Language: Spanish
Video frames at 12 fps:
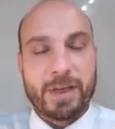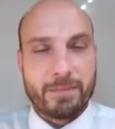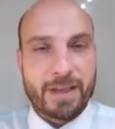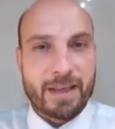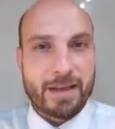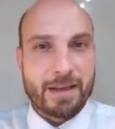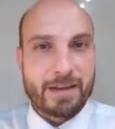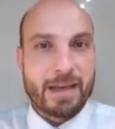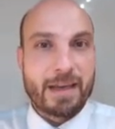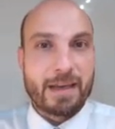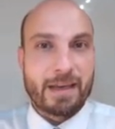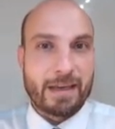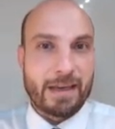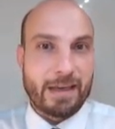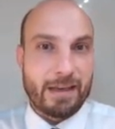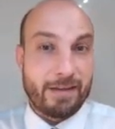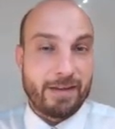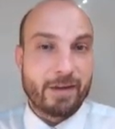pero en vez de
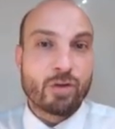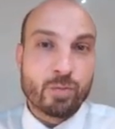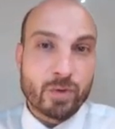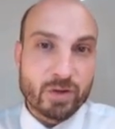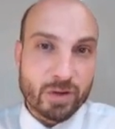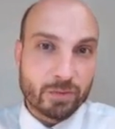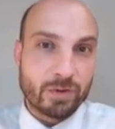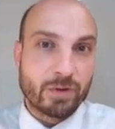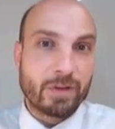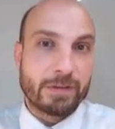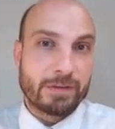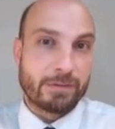en ciclos por segundo,